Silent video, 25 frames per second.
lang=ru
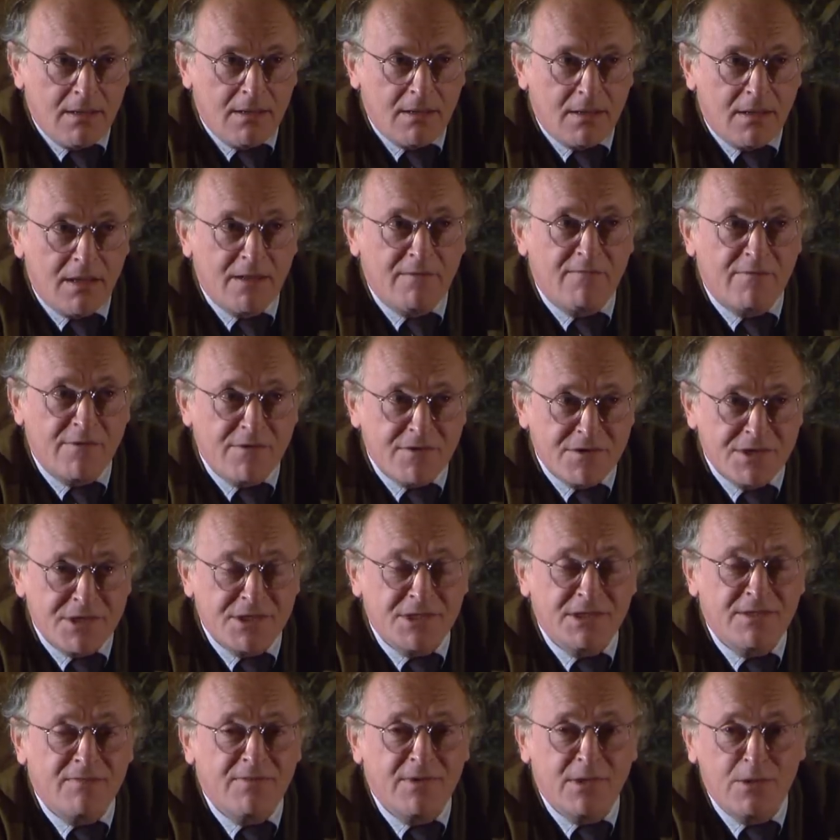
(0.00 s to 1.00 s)

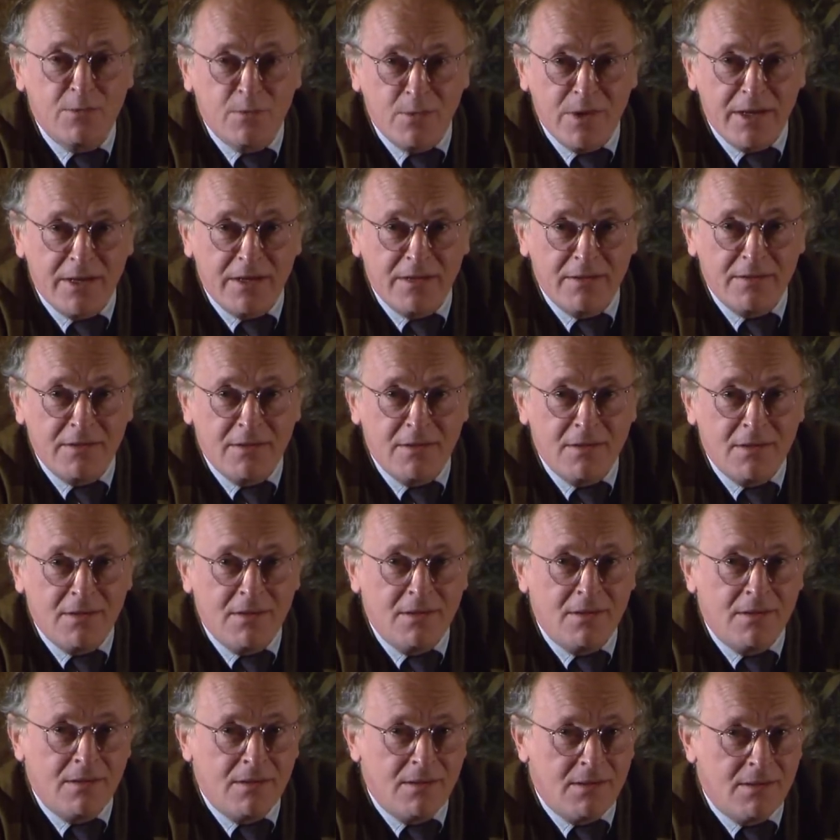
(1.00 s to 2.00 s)
Convergence of the Twain –
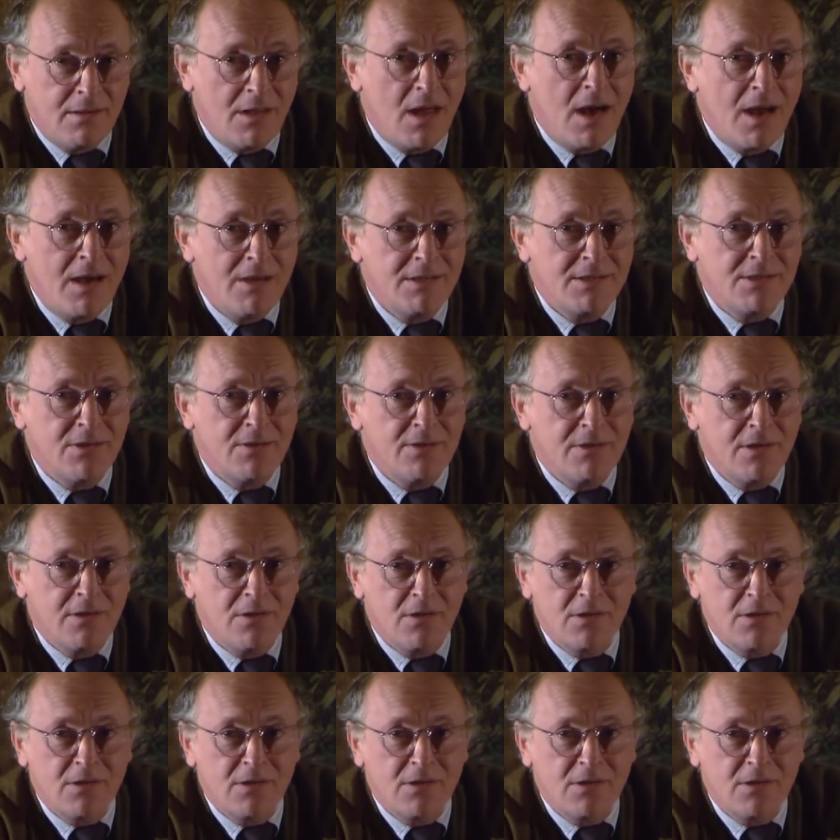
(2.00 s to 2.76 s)
Lines on the